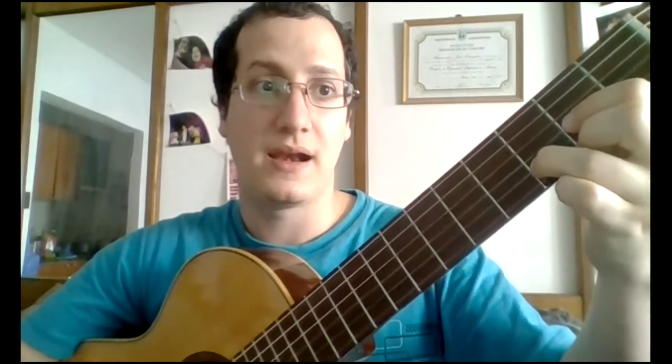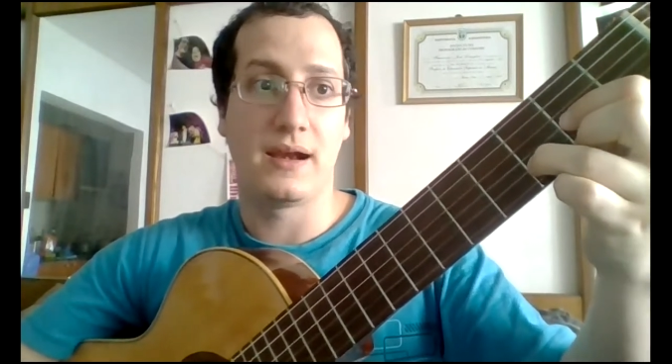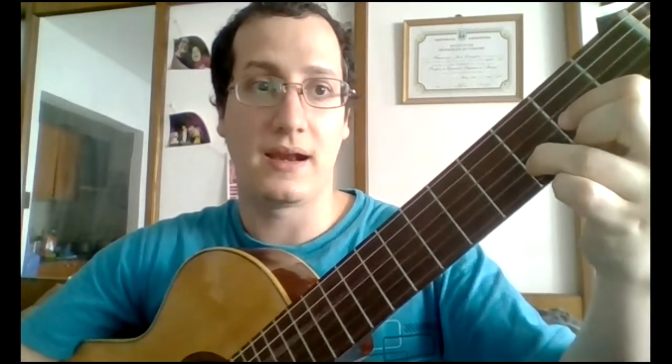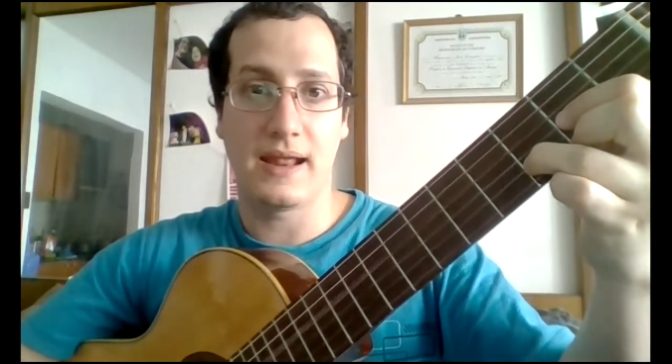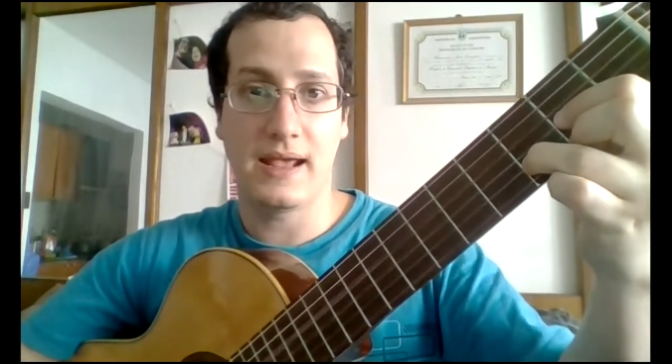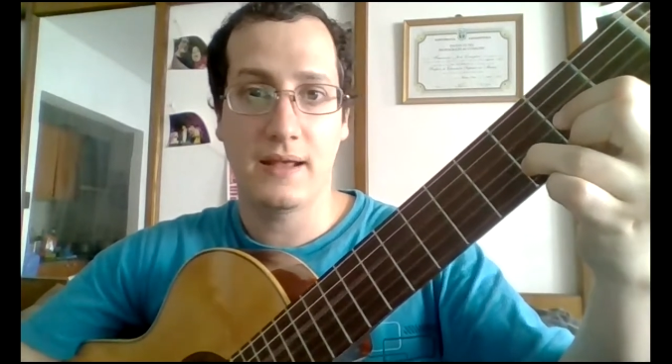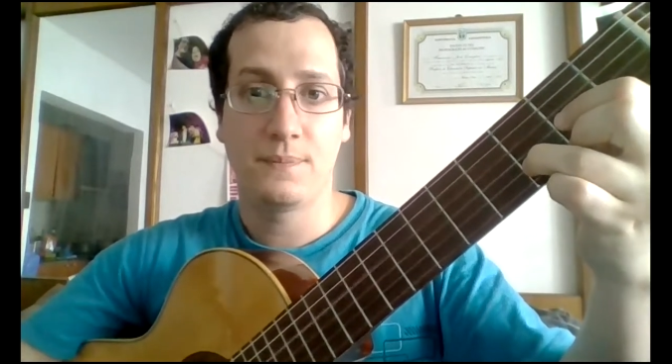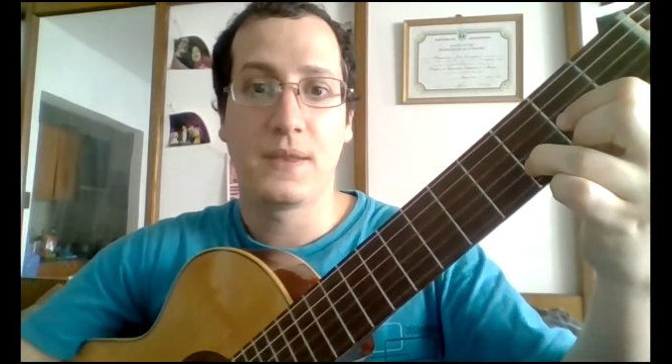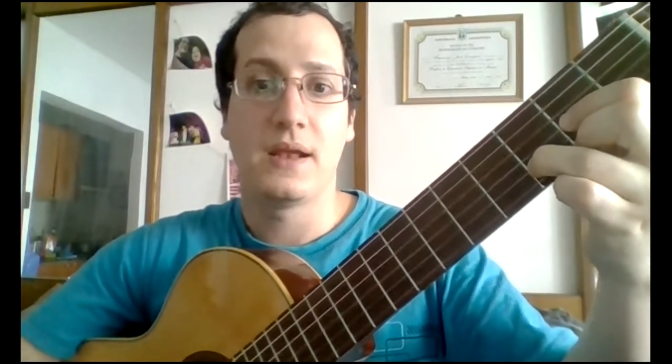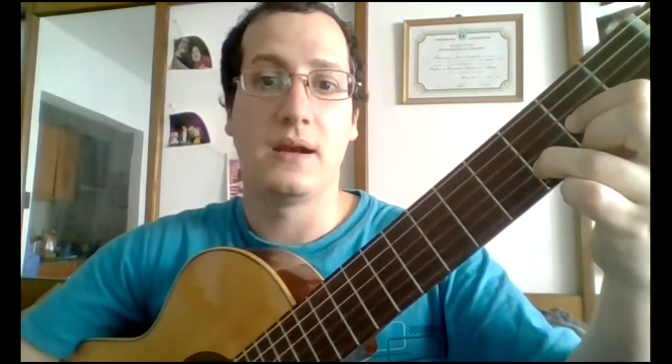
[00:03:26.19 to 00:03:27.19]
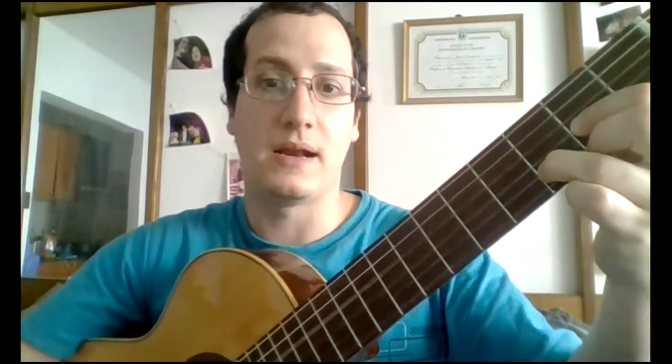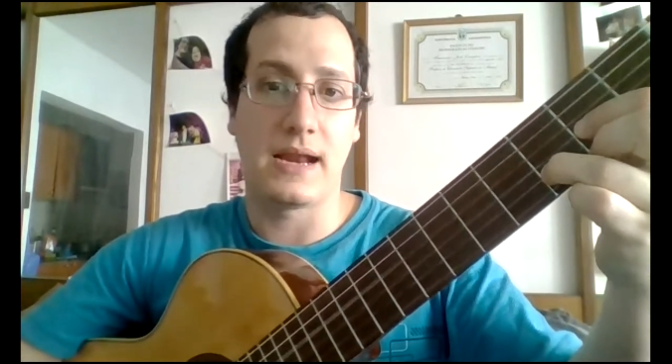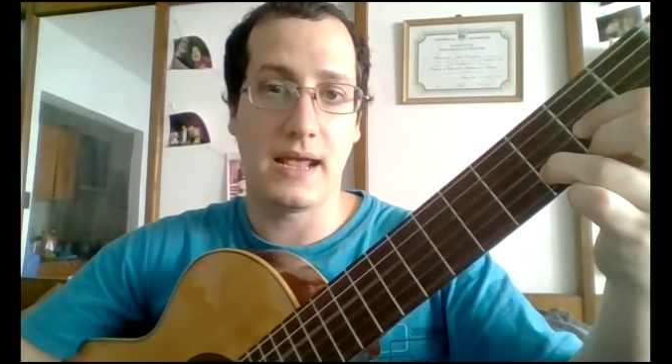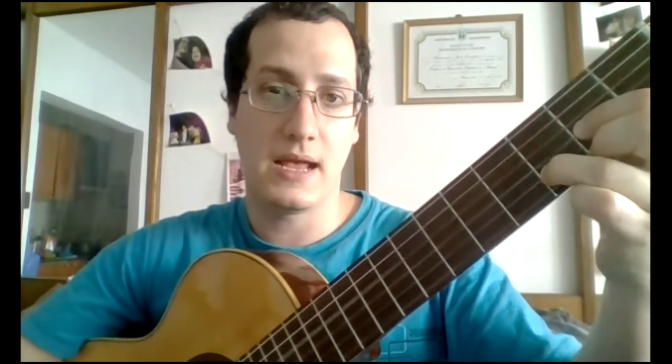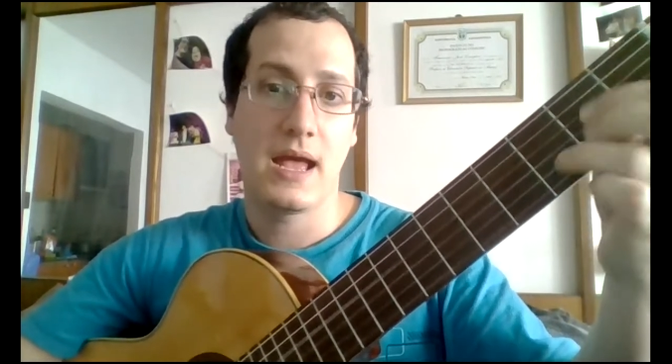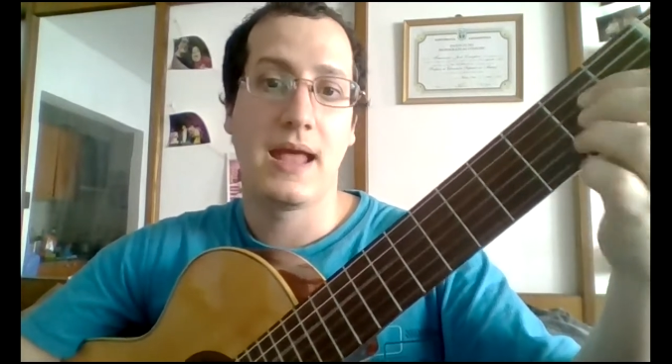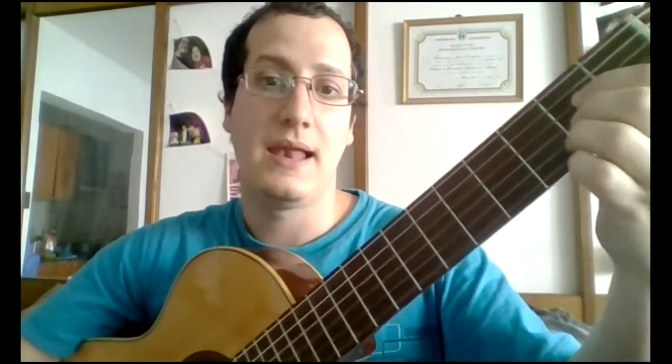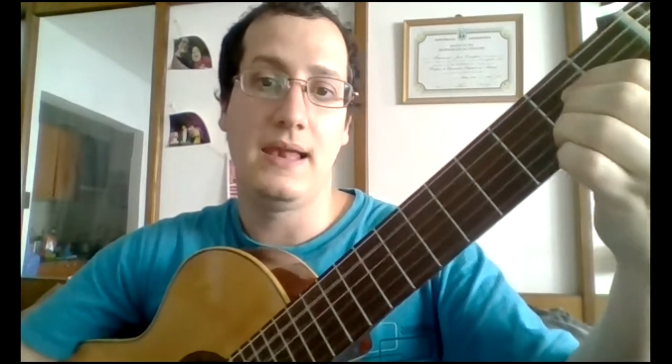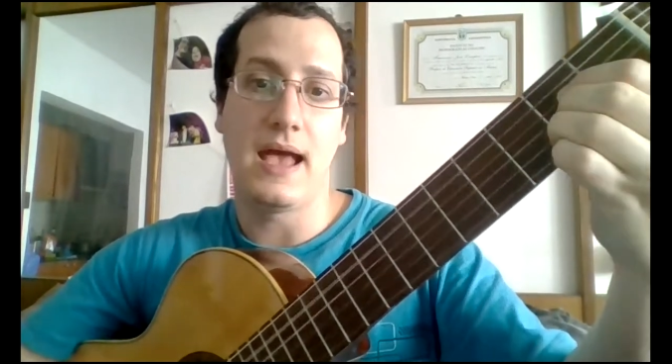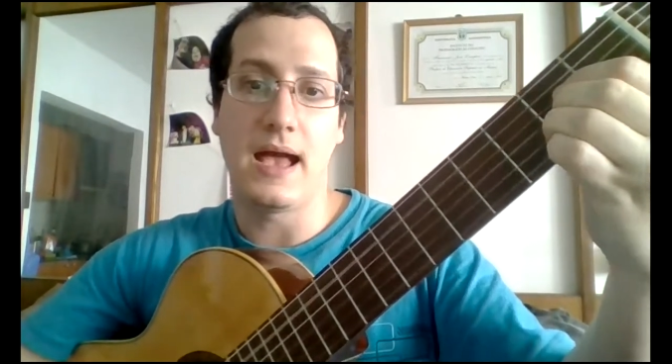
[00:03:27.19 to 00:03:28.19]
Re, re,
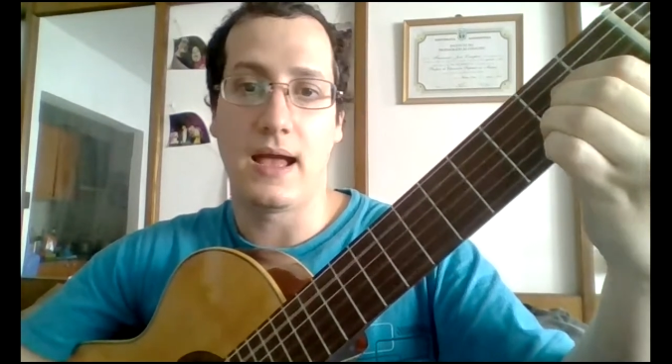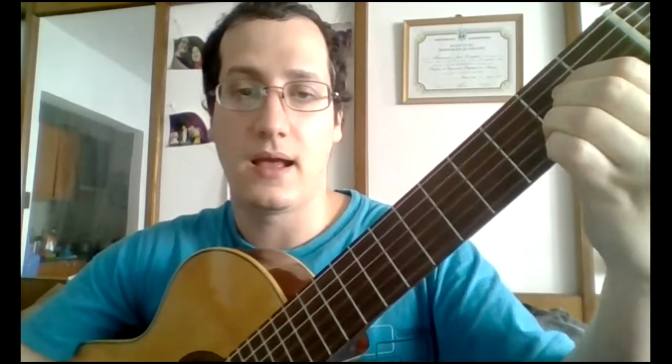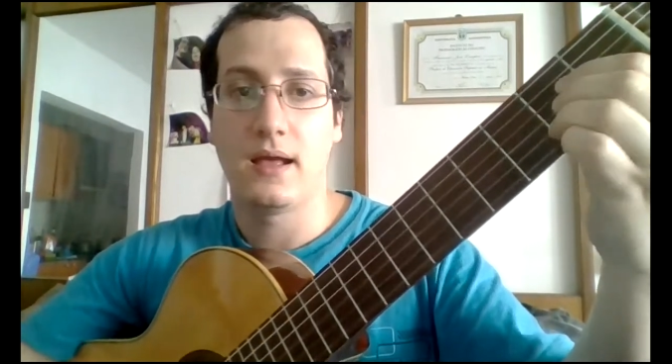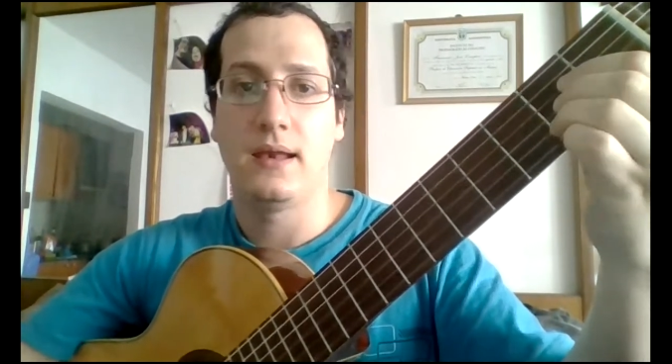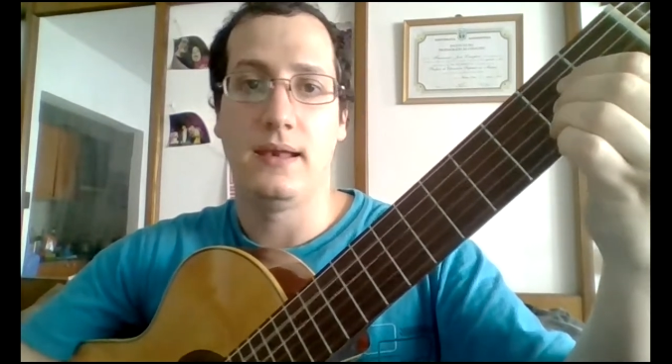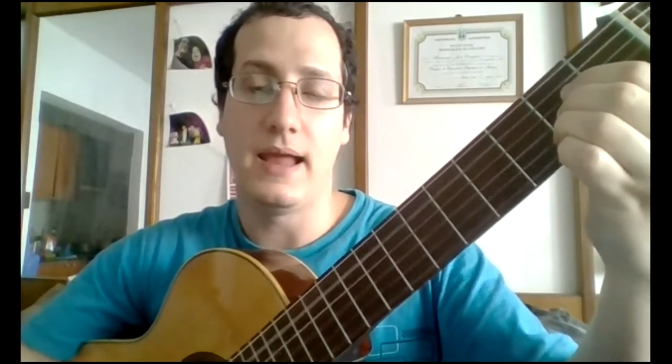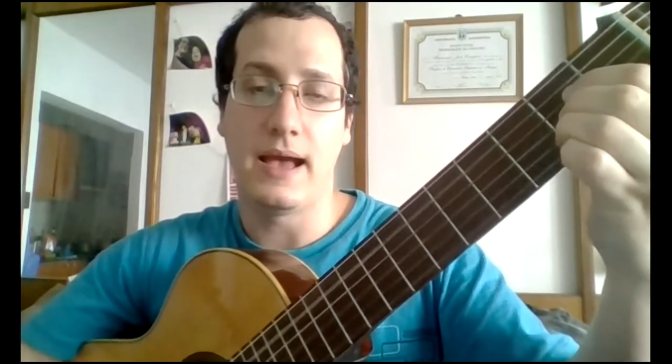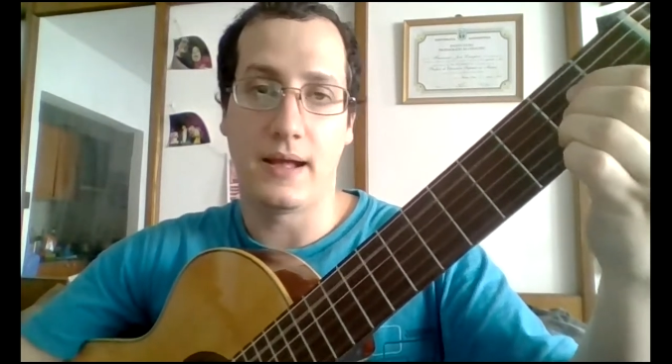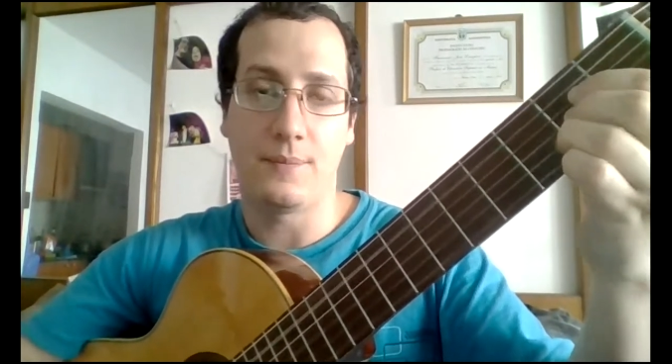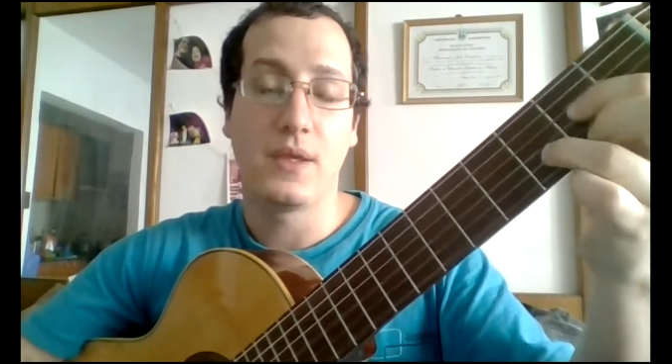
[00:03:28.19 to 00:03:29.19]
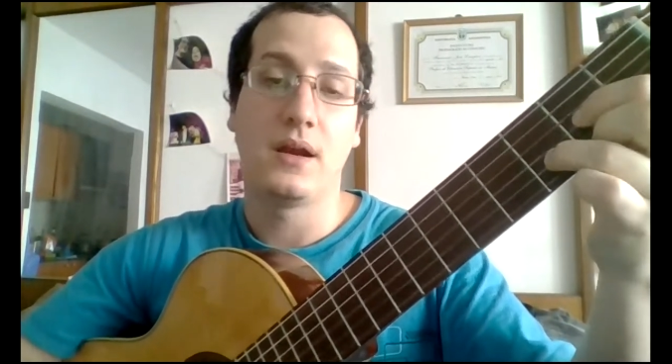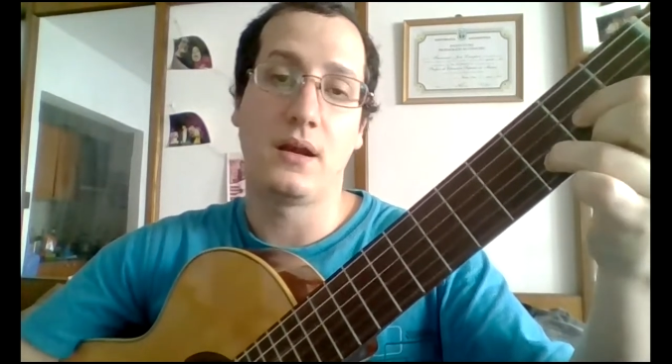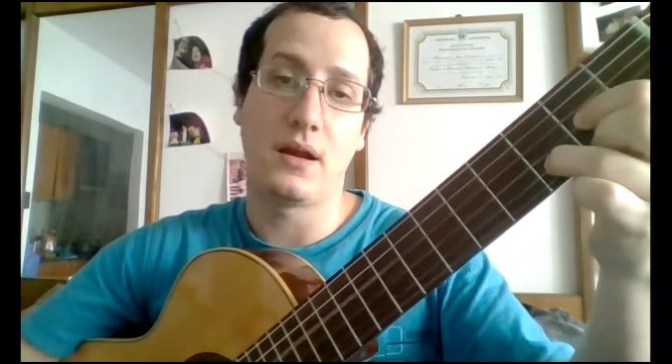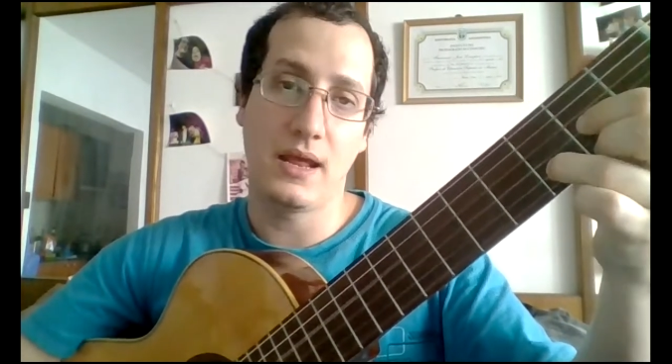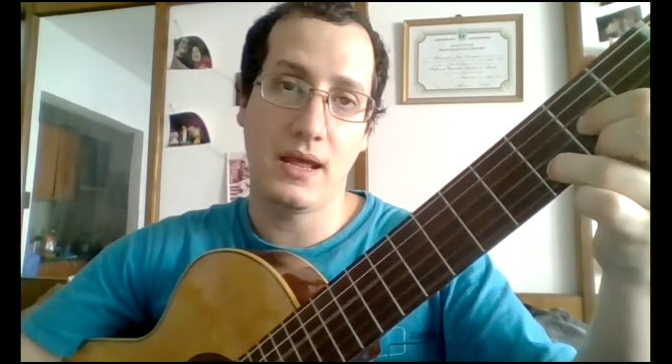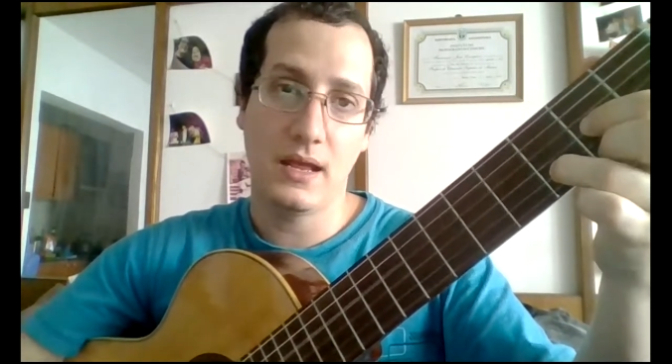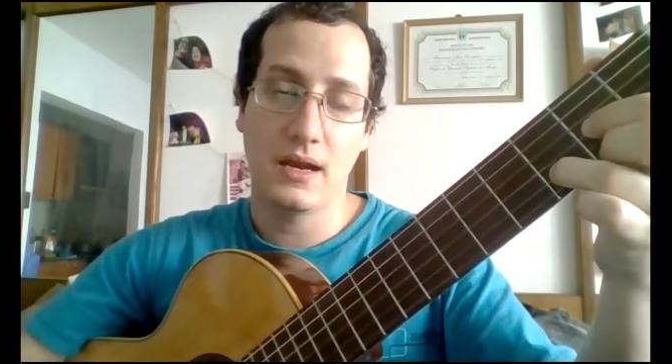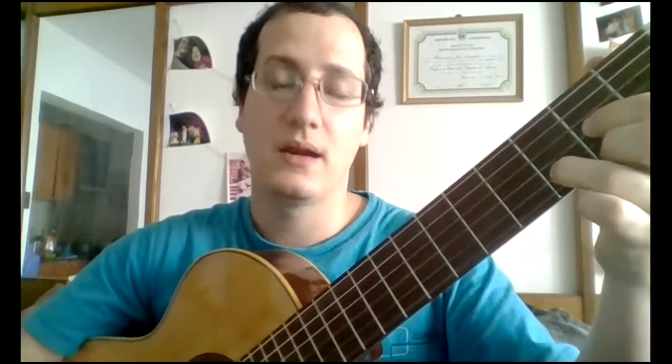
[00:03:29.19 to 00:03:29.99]
la, la, re,